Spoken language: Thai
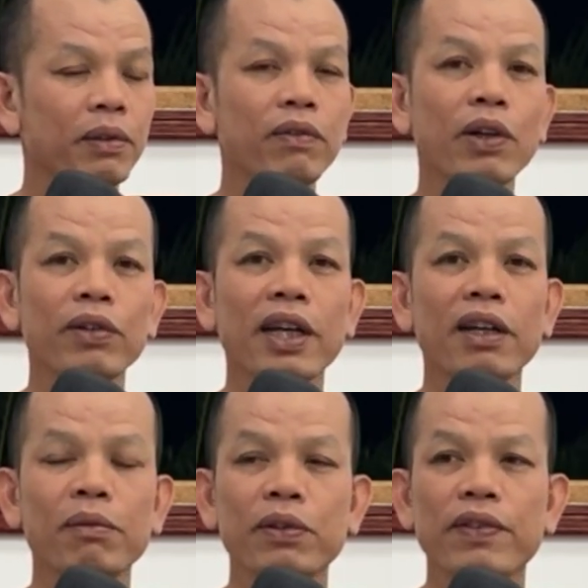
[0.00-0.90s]
เพิ่นเ่าหยั
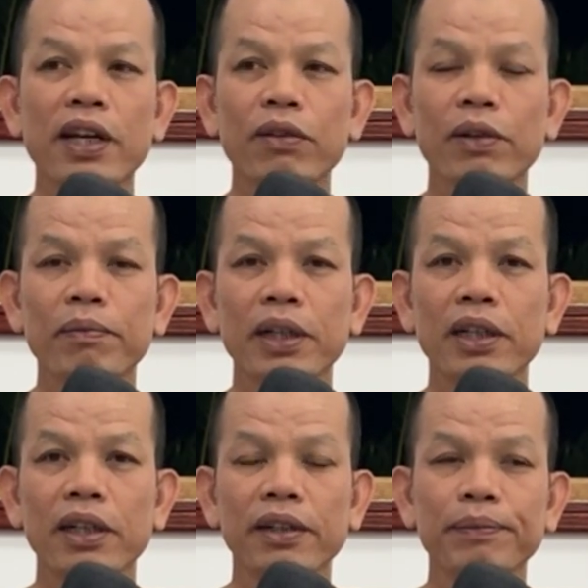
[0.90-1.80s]
งกับโบฟังความ
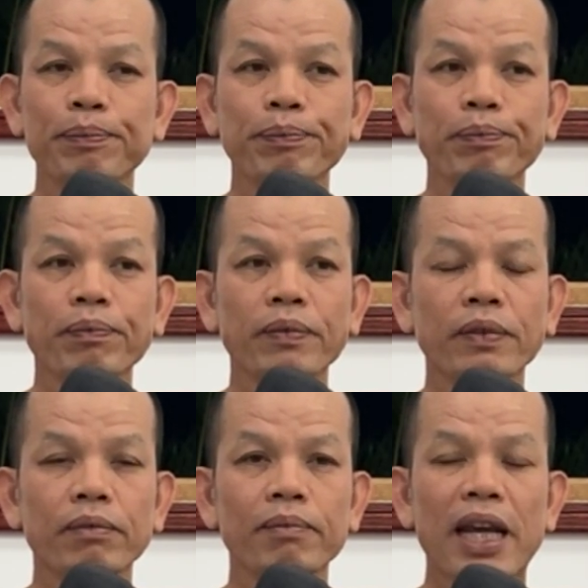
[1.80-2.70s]
เพิ่น
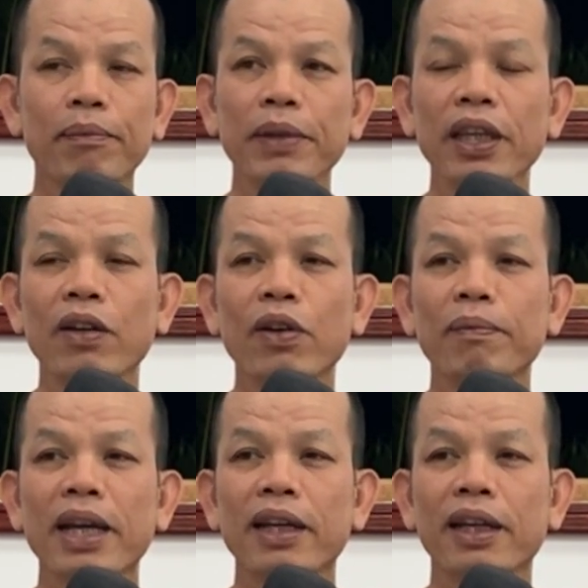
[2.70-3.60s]
บานพี่น้อ
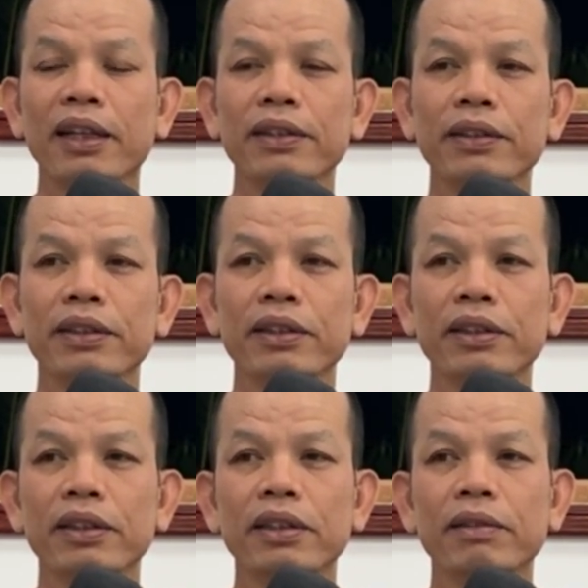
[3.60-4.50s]
งมากอะ
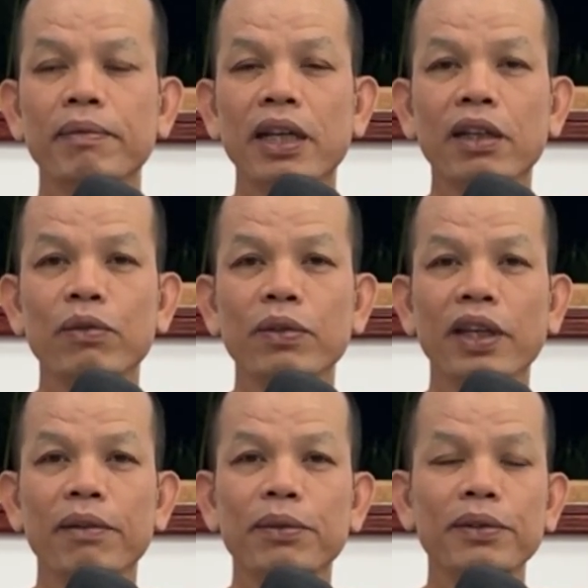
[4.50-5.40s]
มาตะกรุง
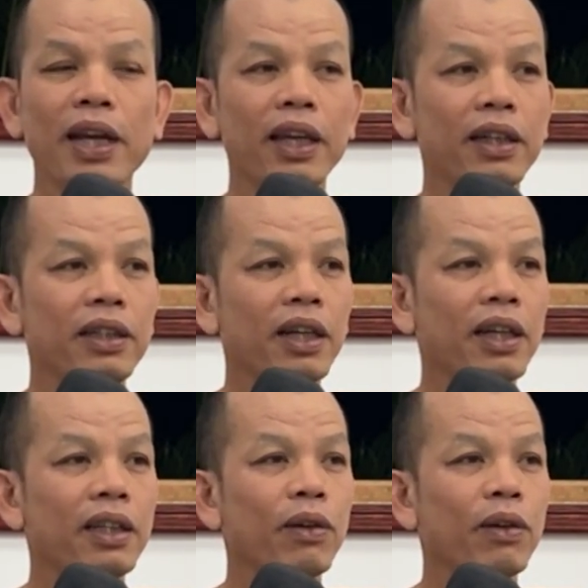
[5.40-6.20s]
เทพกรุงไทย คือจัง